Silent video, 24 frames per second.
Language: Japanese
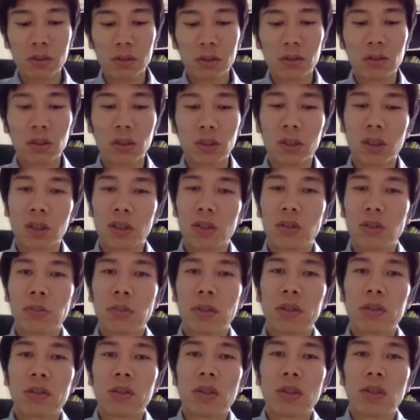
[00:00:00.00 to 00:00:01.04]
クソセさんの
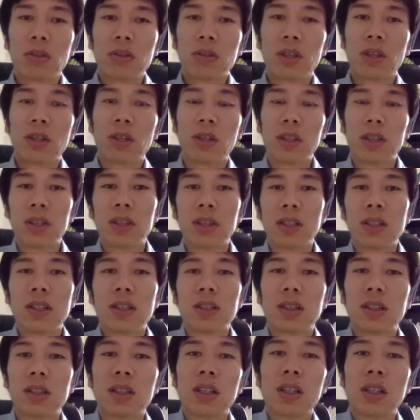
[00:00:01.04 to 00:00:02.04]
パートナー養成会に参加さ